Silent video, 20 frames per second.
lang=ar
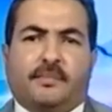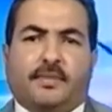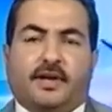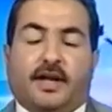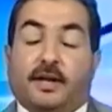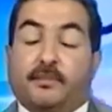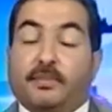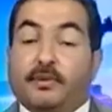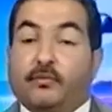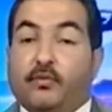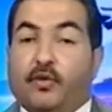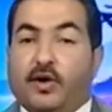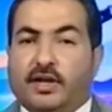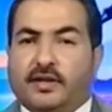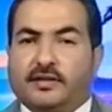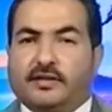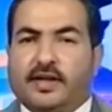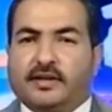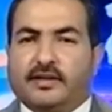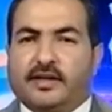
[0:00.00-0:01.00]
بنهب
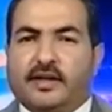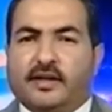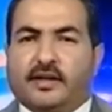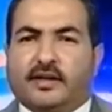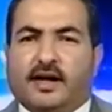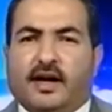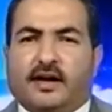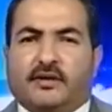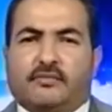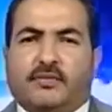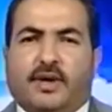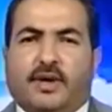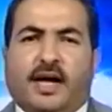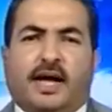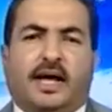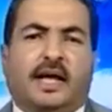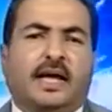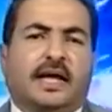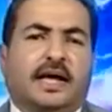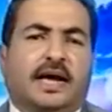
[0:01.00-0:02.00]
مولدات
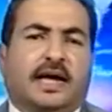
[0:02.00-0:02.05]
الكهرباء